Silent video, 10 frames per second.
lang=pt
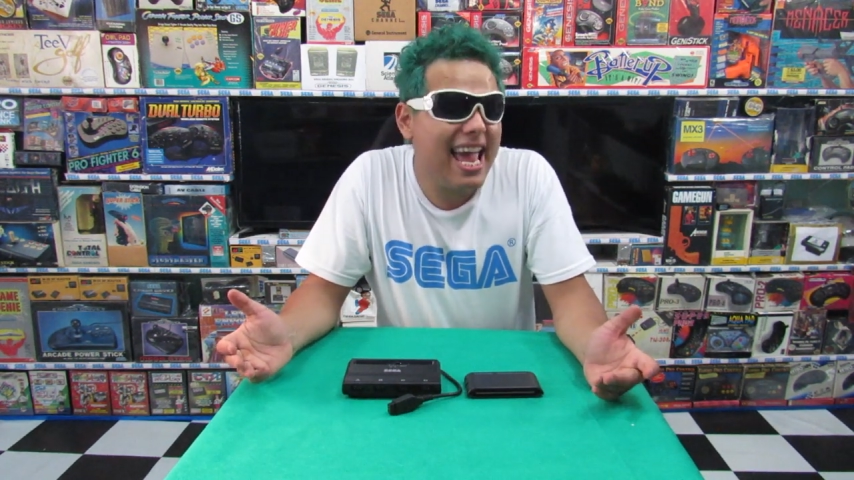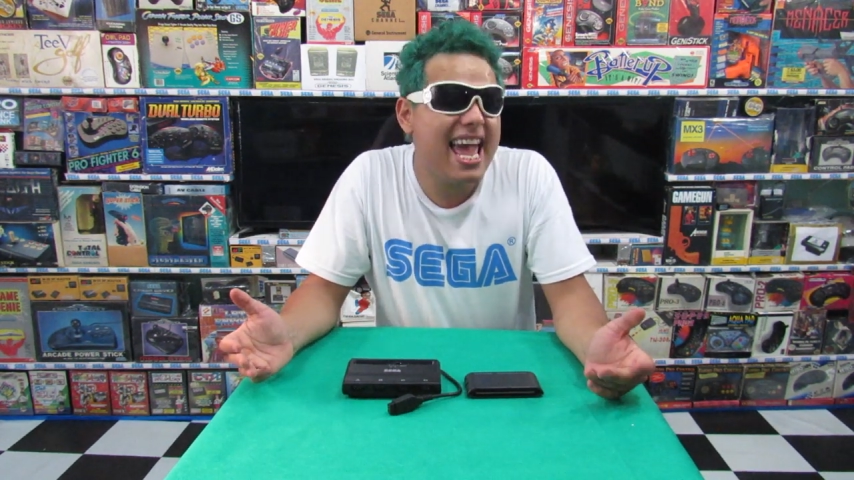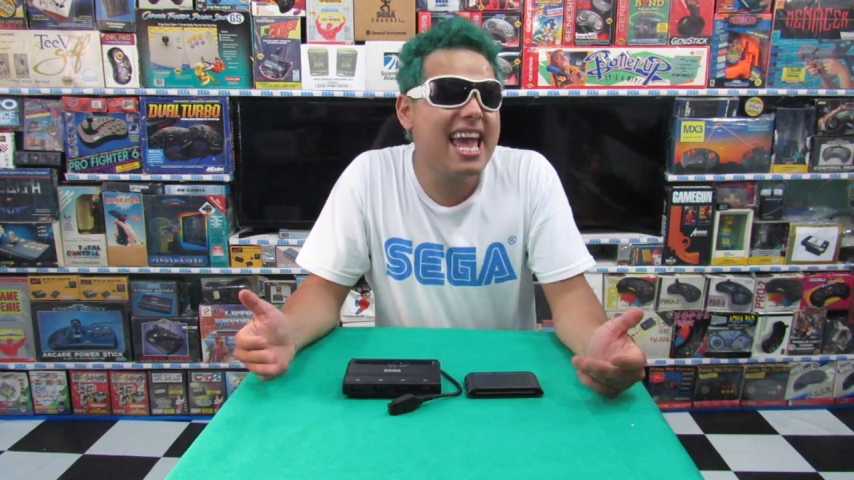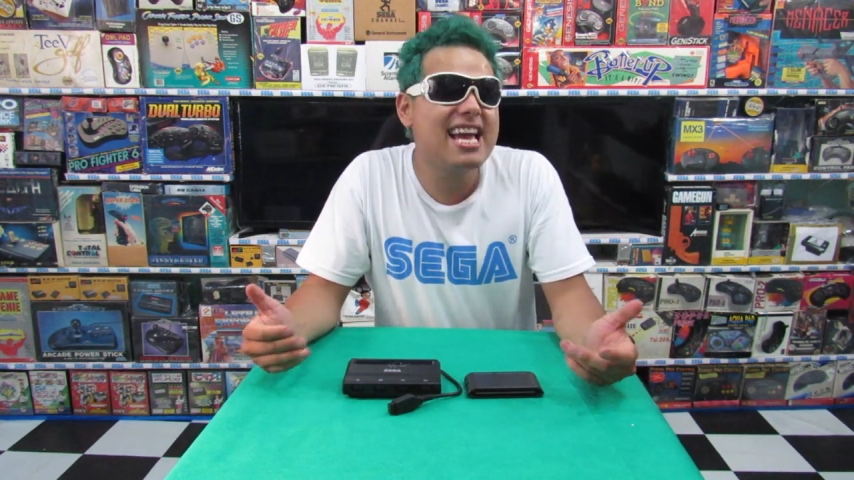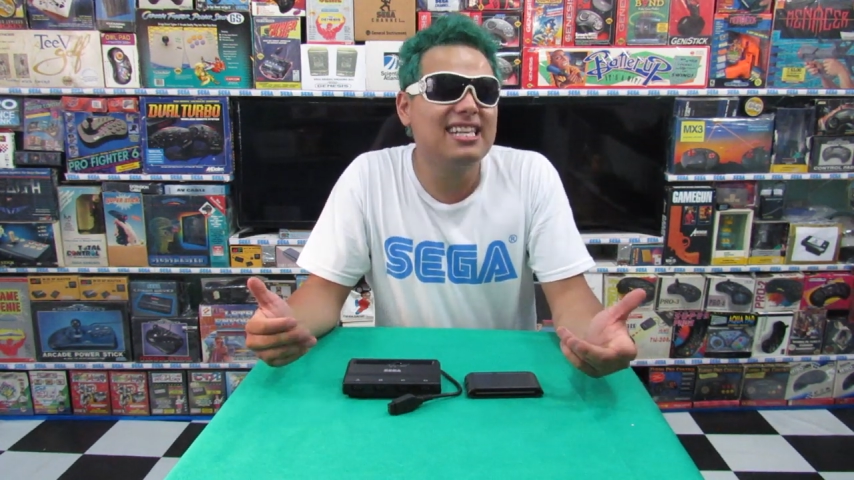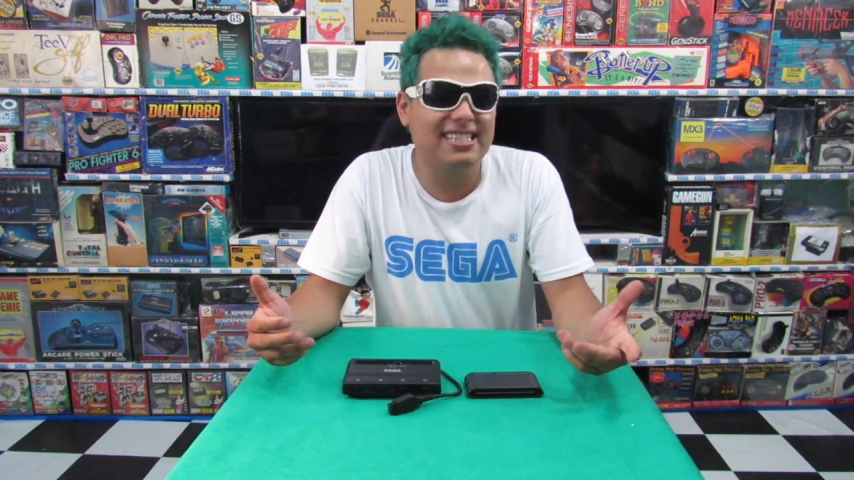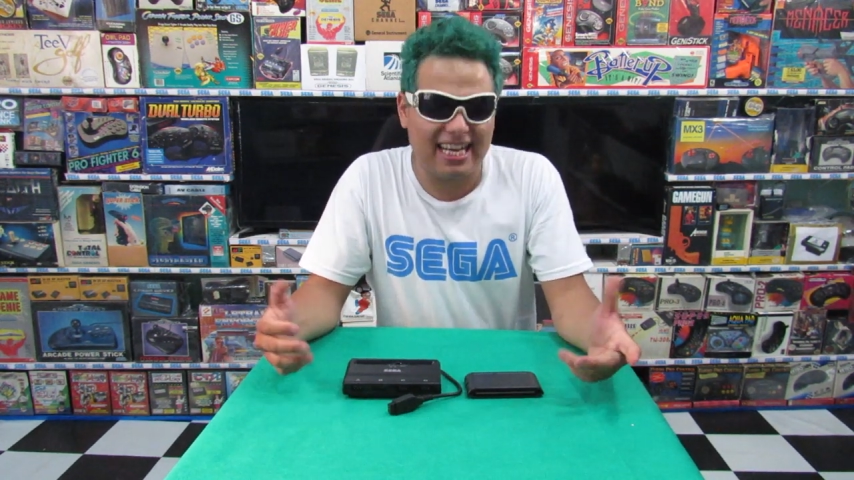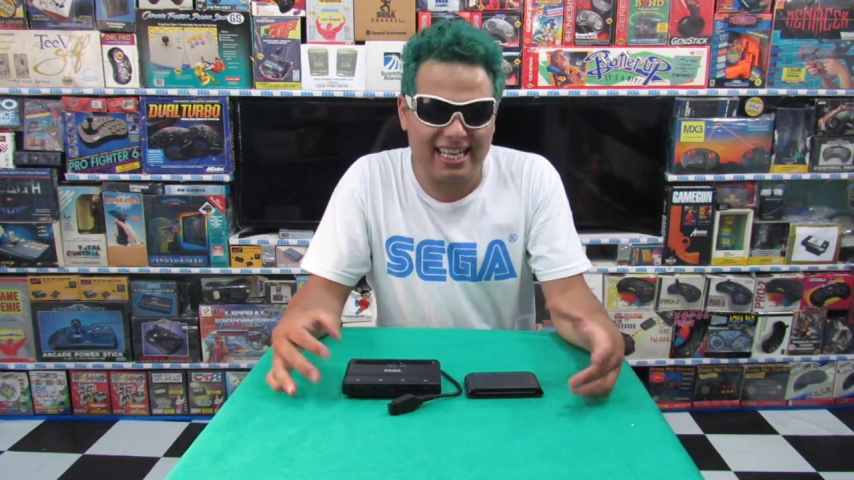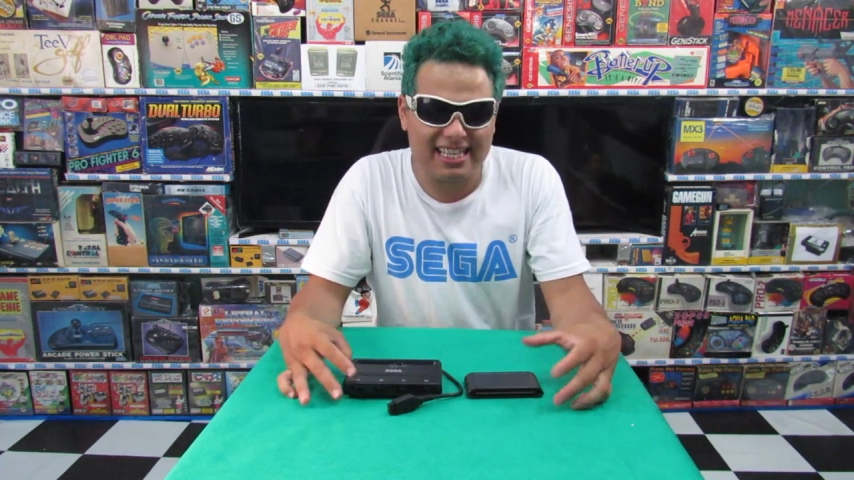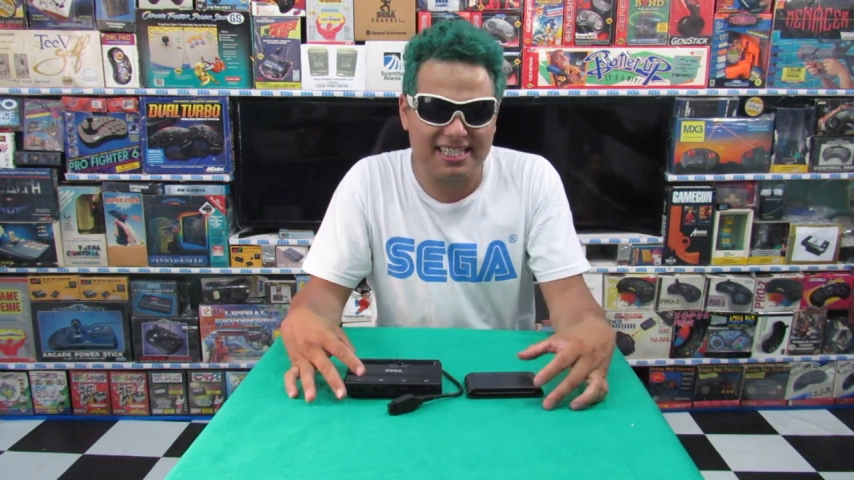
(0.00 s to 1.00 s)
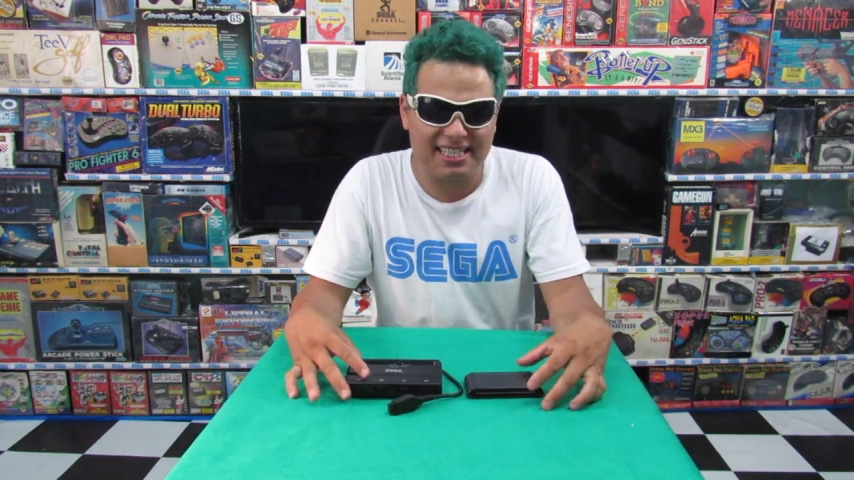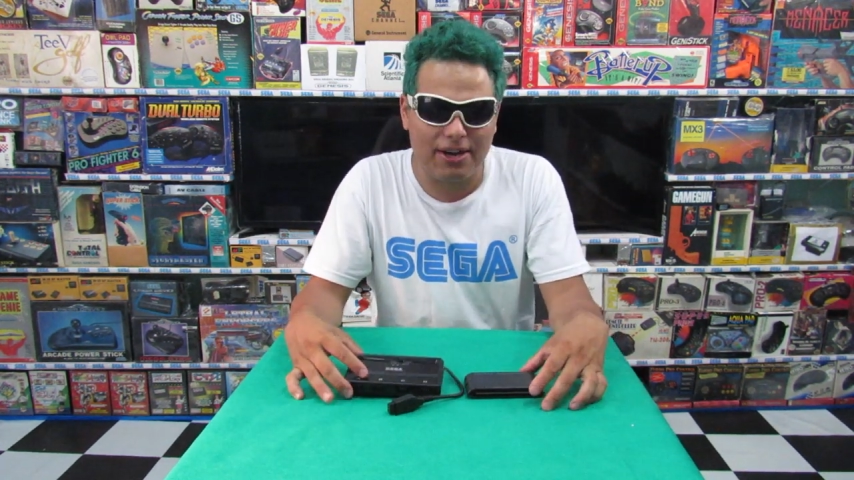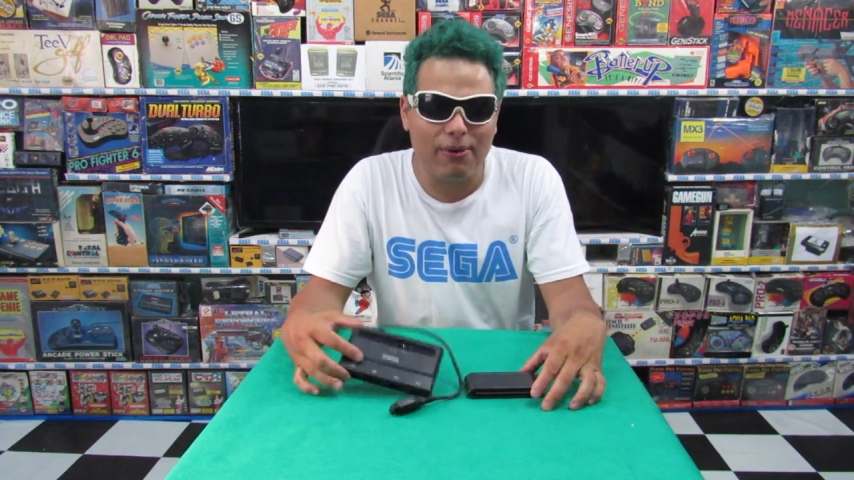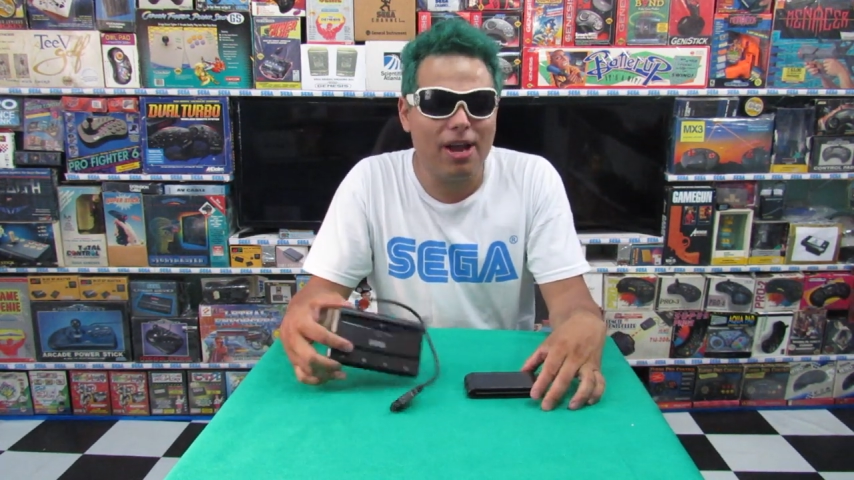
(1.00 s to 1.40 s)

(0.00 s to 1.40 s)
Eis a questão,